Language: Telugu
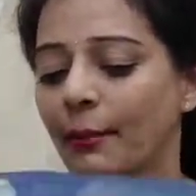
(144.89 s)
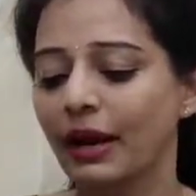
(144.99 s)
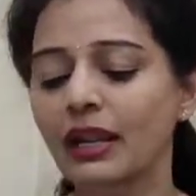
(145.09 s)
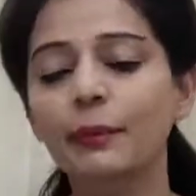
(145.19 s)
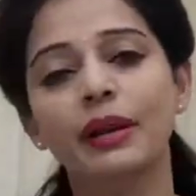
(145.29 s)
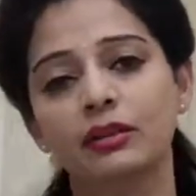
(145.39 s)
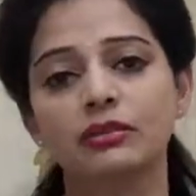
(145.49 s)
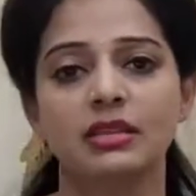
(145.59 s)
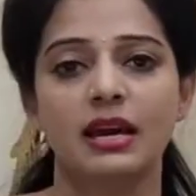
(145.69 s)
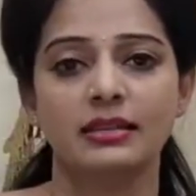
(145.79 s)
పెళ్లి పట్టు
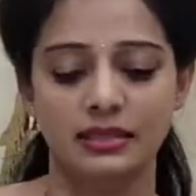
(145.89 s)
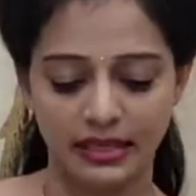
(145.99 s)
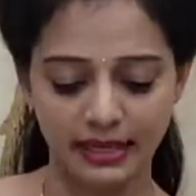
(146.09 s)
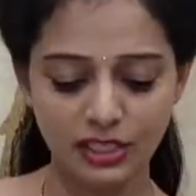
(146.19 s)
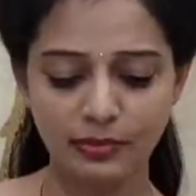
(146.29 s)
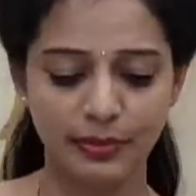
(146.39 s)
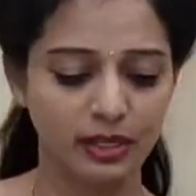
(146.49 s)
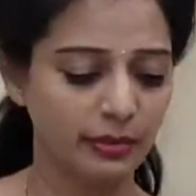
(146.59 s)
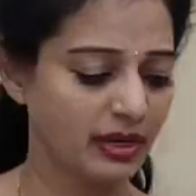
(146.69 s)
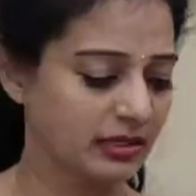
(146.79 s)
శారీస్ దగ్గర నుంచి
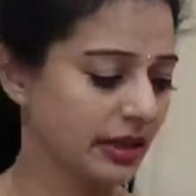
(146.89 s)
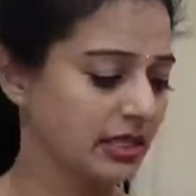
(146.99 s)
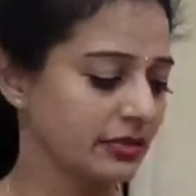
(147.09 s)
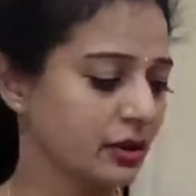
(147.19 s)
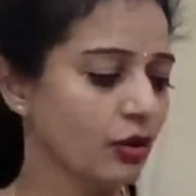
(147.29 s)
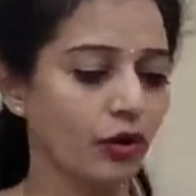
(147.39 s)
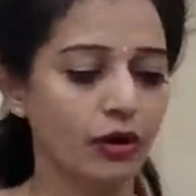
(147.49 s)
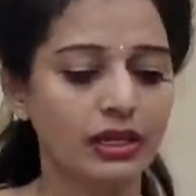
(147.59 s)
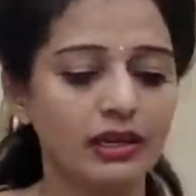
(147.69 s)
పెట్టుబడి శారీస్ వరకు ఆల్